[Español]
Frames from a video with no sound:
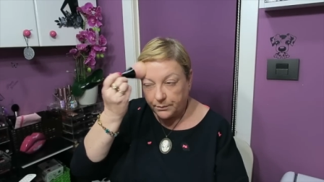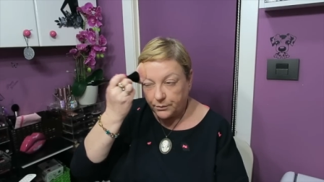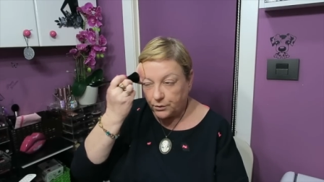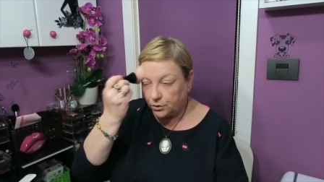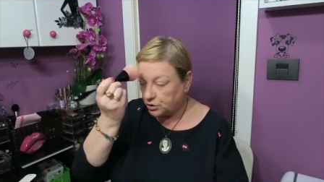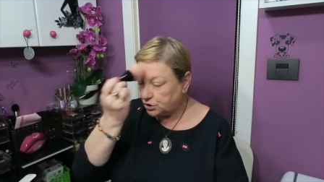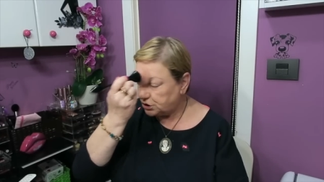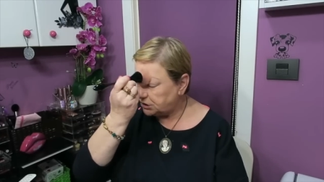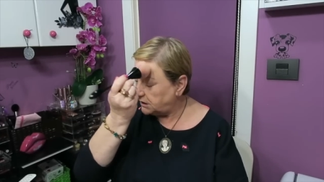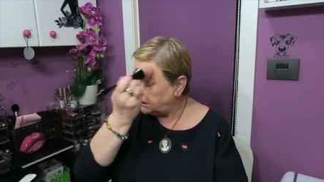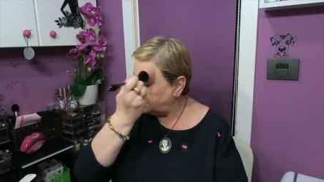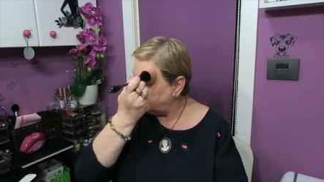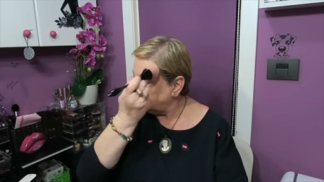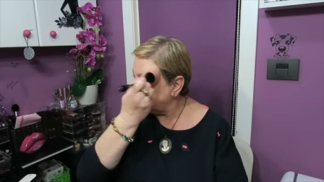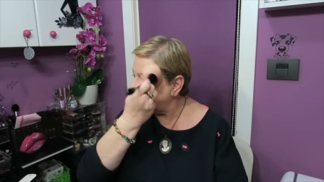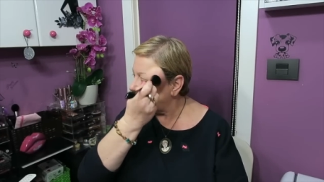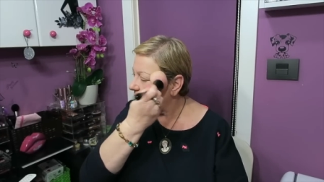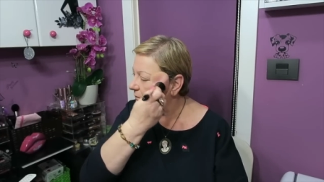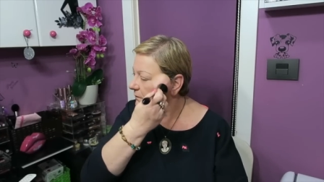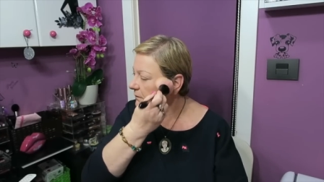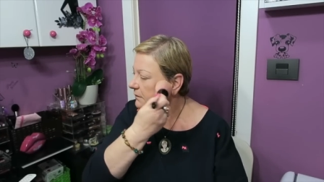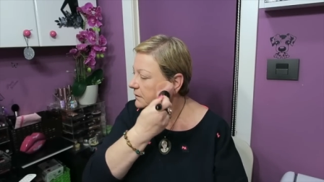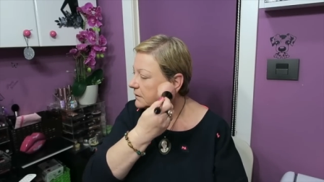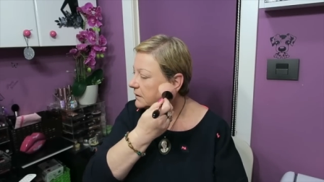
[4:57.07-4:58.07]
brocha
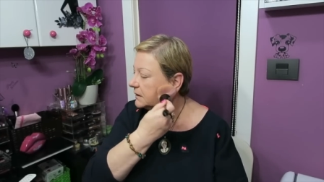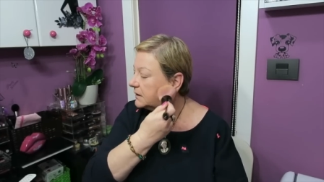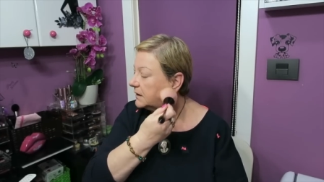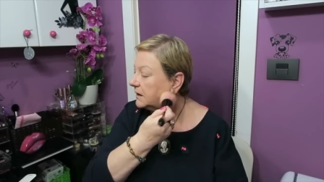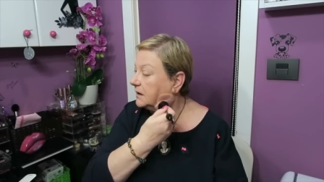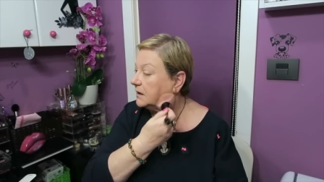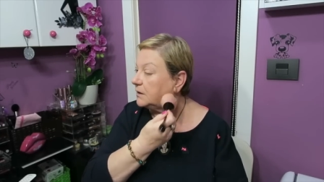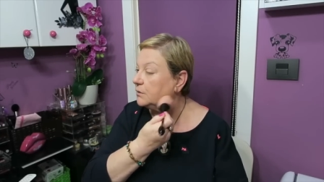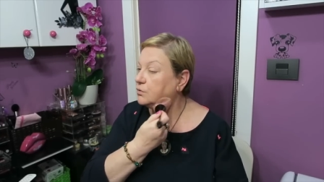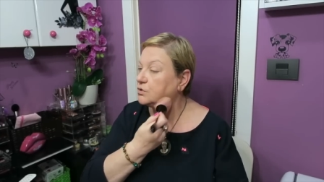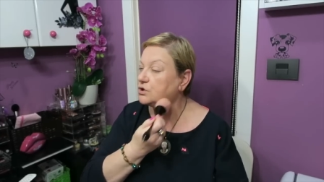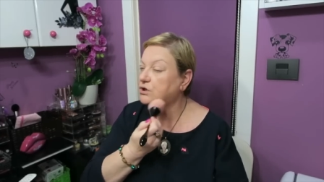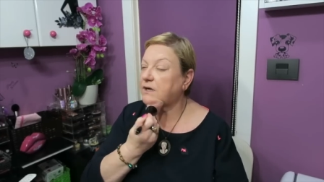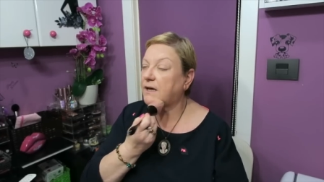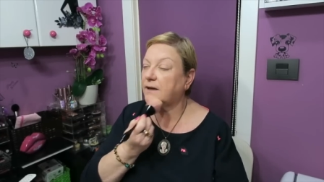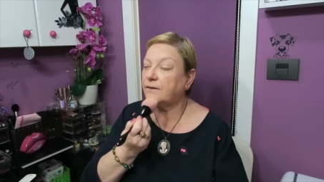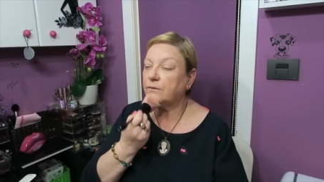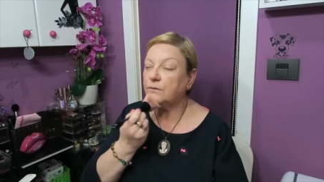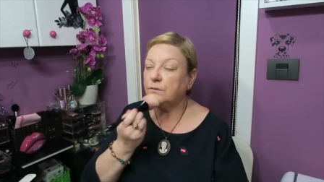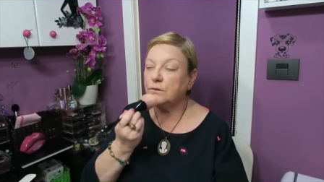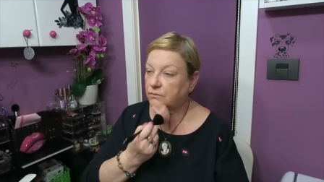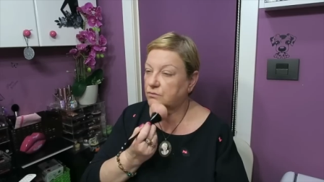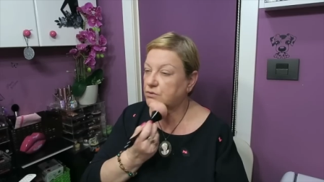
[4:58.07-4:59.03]
que he usado.